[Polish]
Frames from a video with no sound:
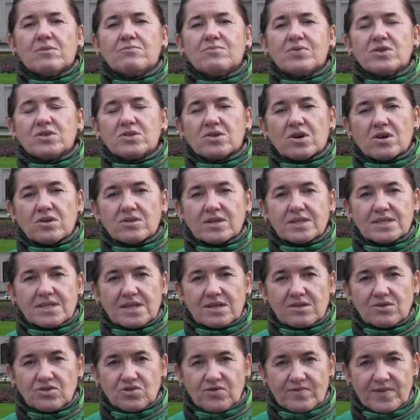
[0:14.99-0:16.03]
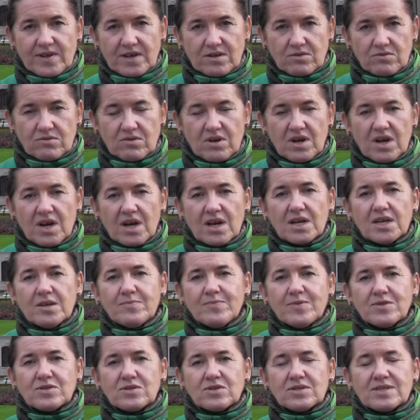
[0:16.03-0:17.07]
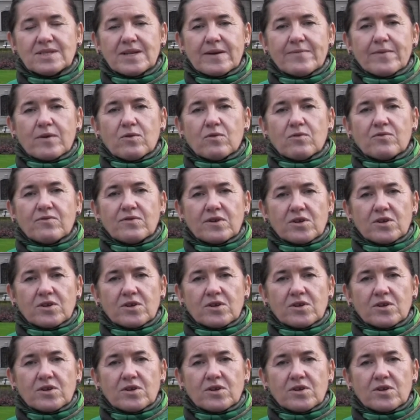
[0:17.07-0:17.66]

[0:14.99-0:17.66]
pod koniec tegoż wieku i pozostawał w